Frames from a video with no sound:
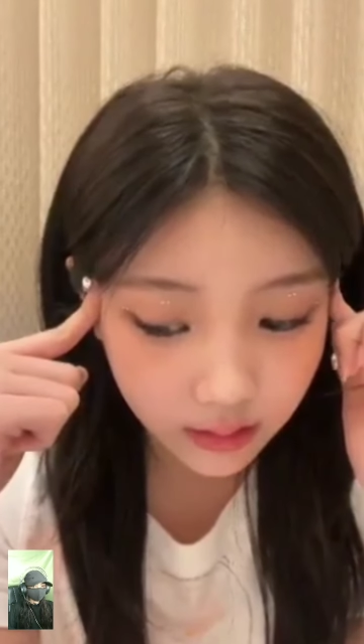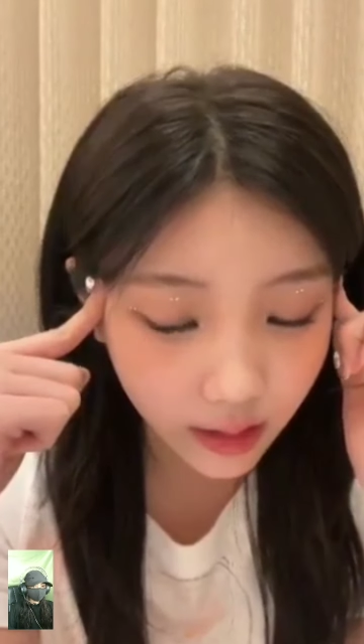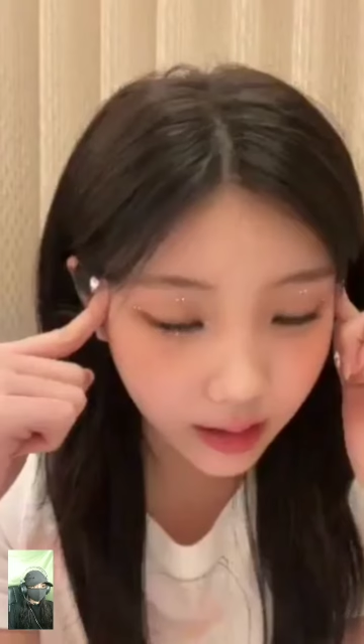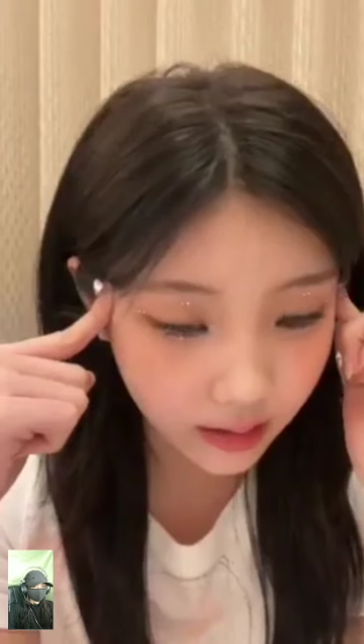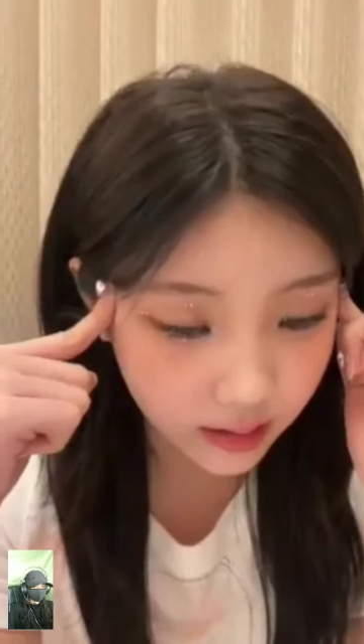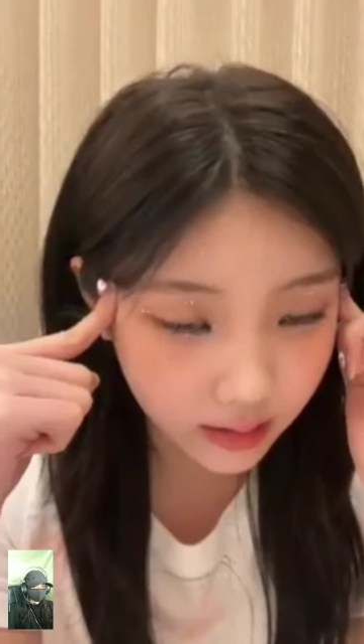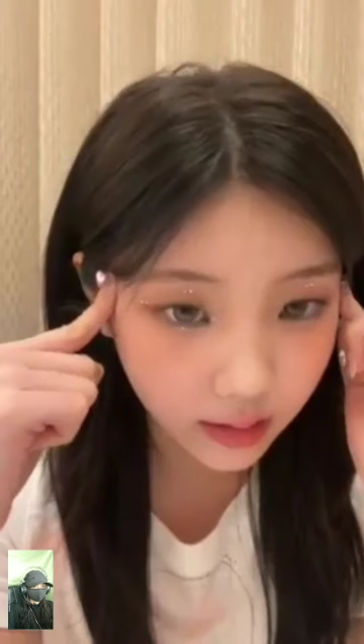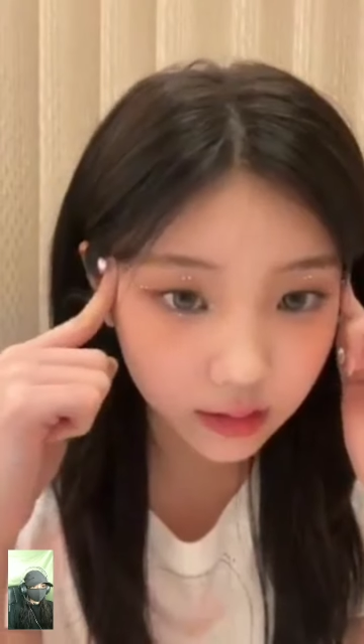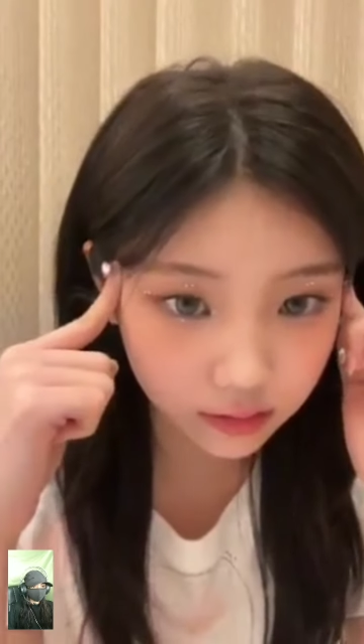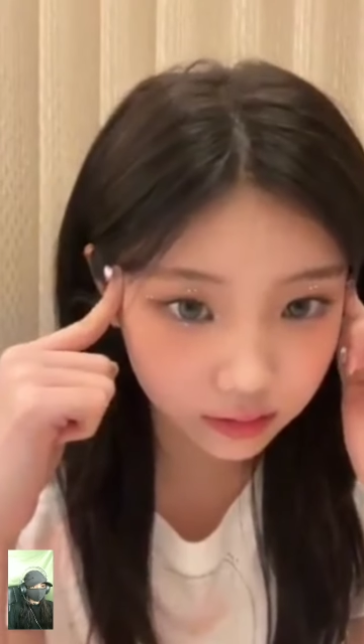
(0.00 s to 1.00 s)
랑
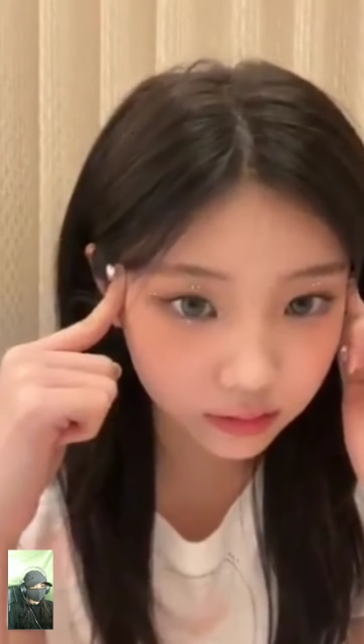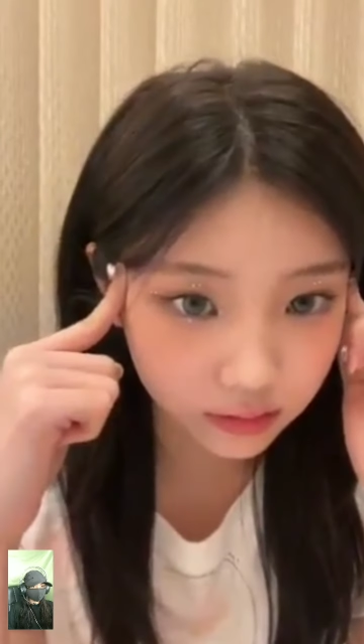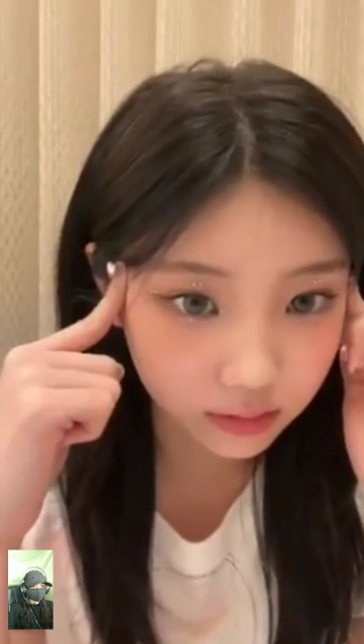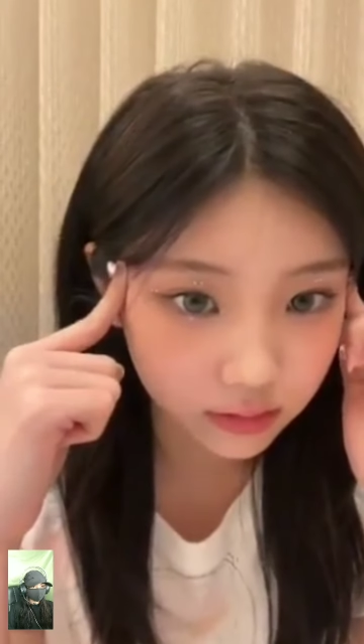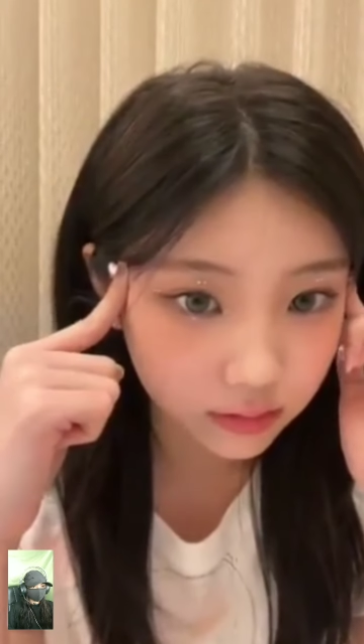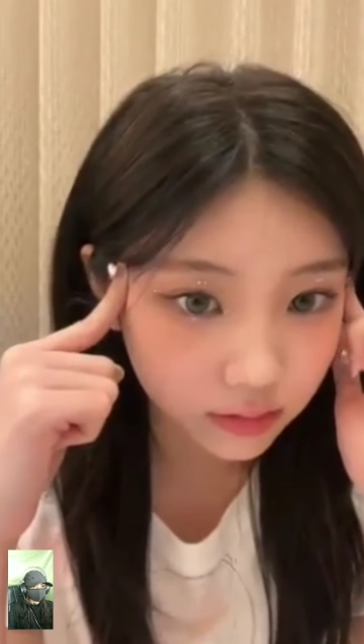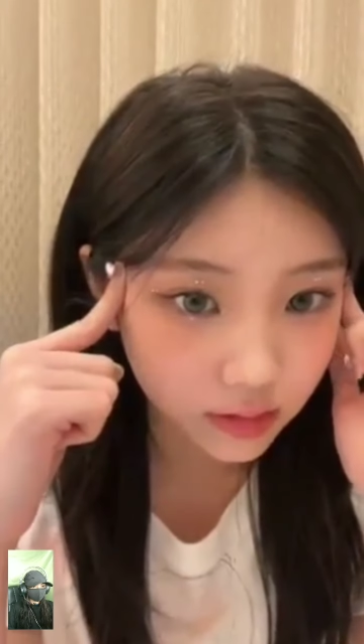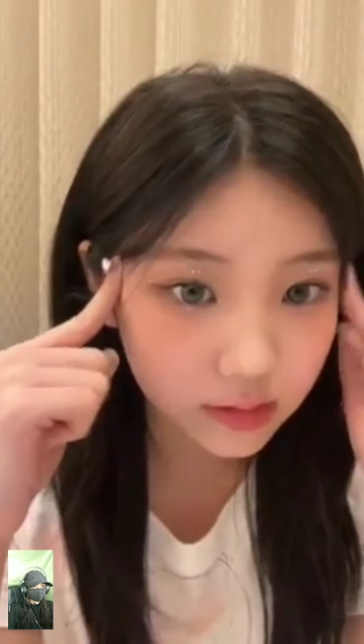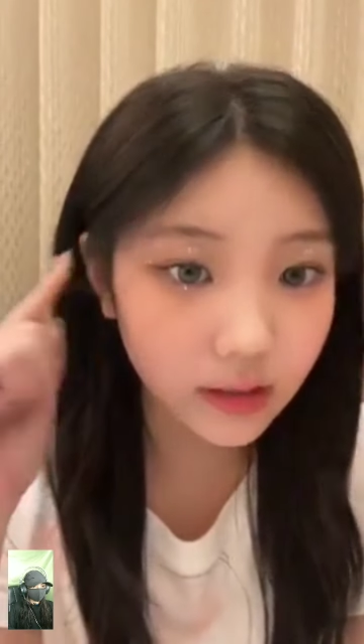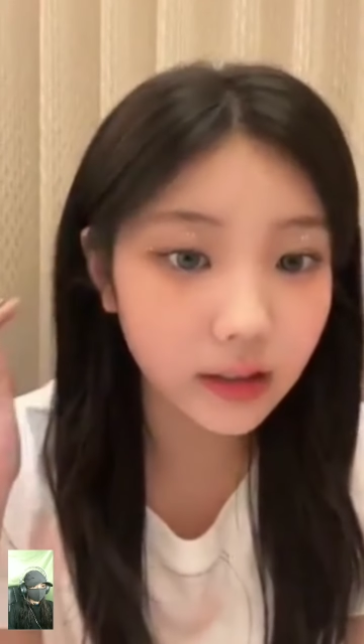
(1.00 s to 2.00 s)
해가지고
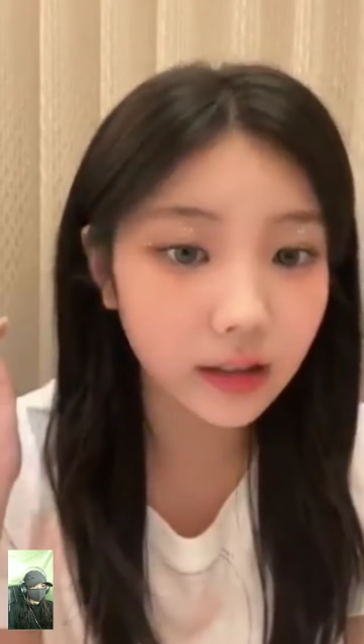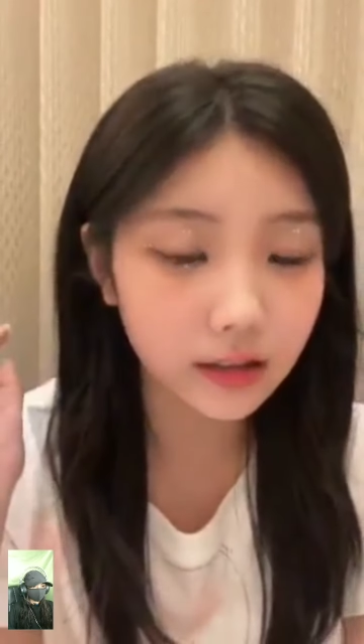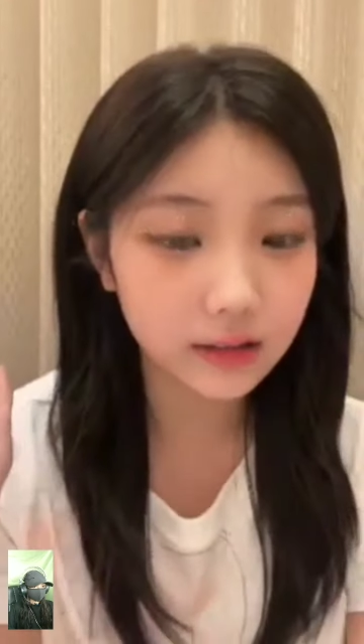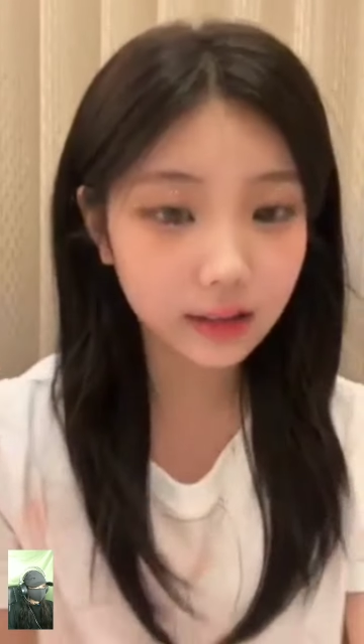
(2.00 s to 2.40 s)
제가